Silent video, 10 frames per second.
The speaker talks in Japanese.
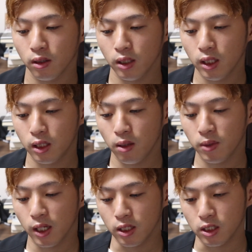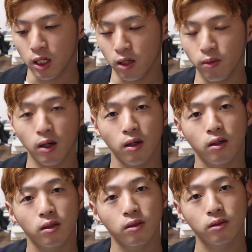行ってみたい時代は
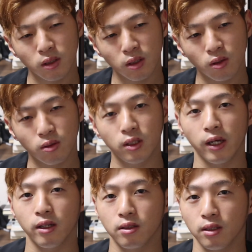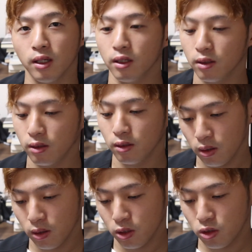特にないですね
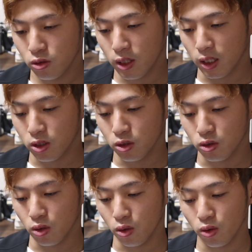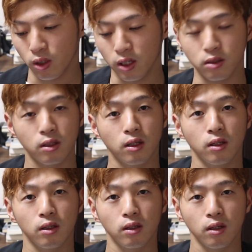春夏秋冬どれが好き
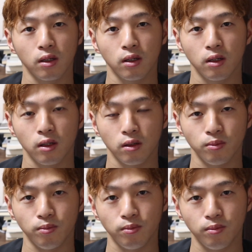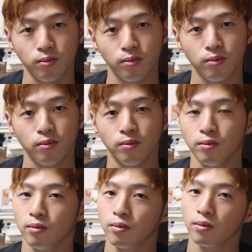うー
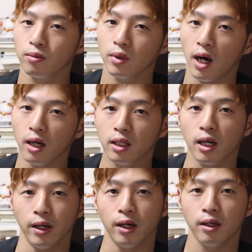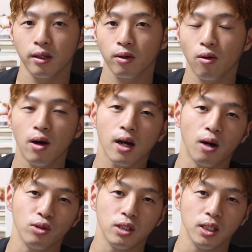ん秋かなご飯
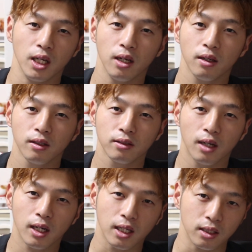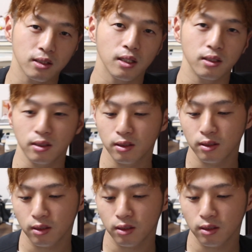が美味しいんで秋が好きです